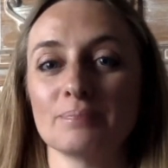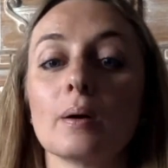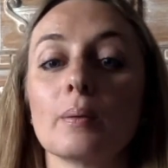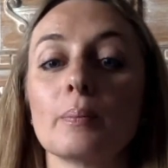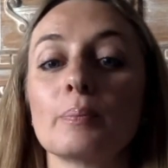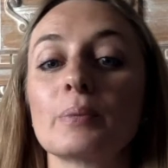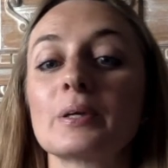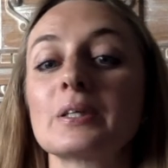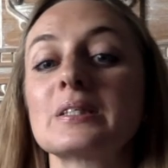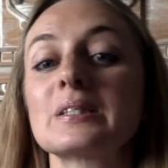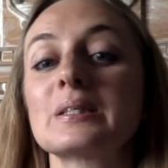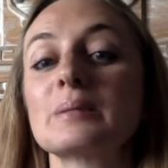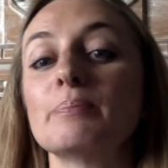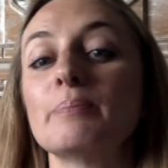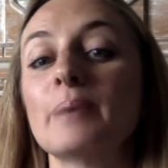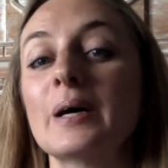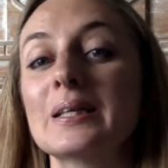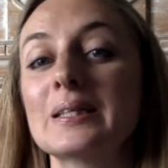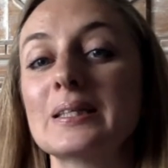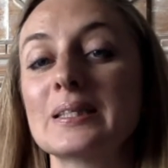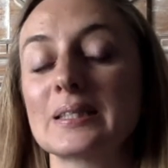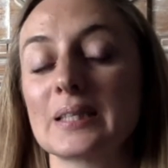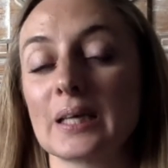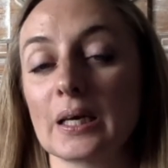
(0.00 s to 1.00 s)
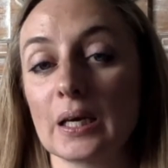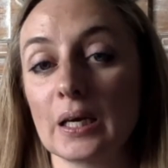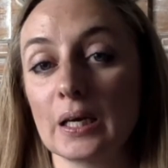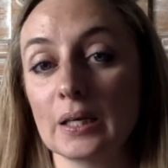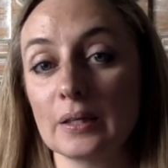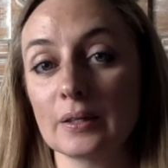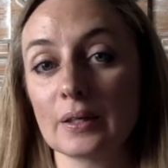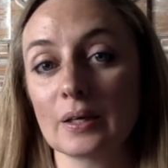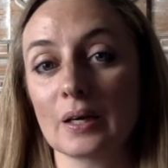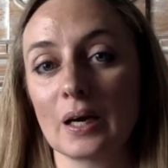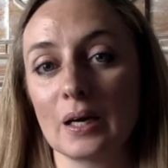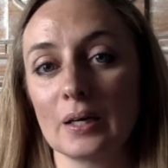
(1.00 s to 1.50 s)
Просыпаться –
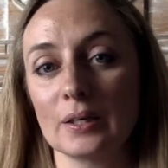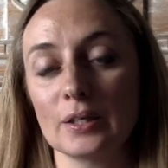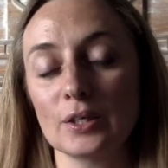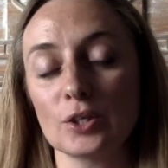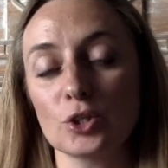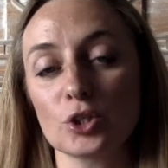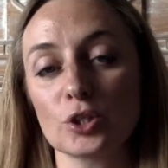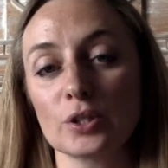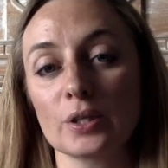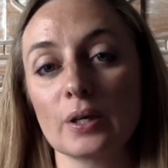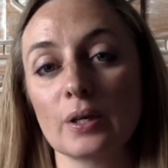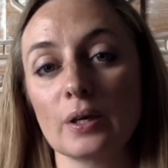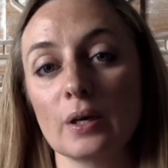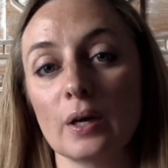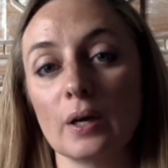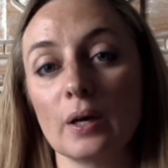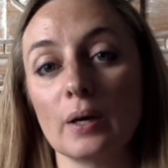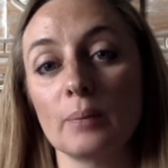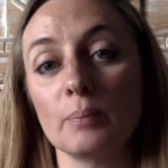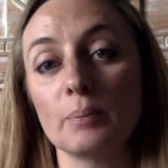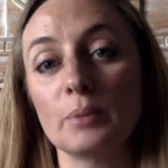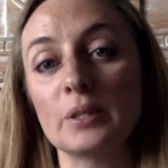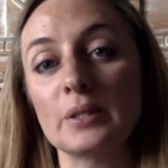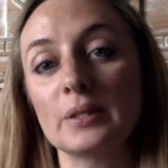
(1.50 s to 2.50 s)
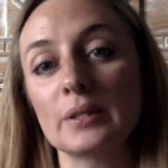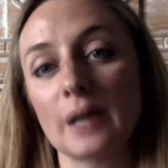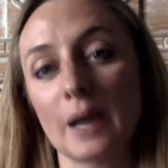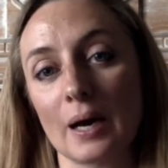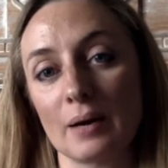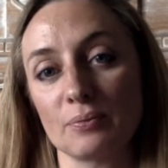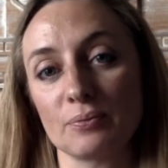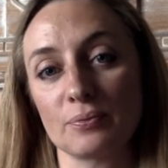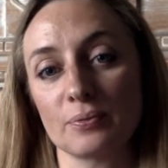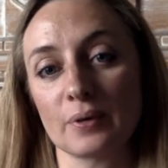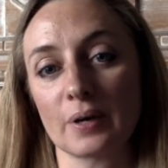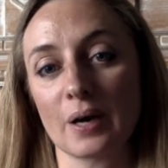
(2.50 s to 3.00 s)
это, конечно,
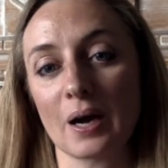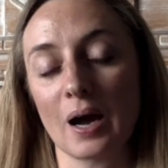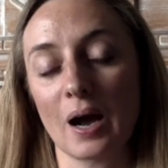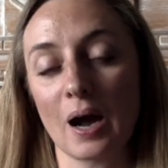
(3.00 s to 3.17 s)
метафора.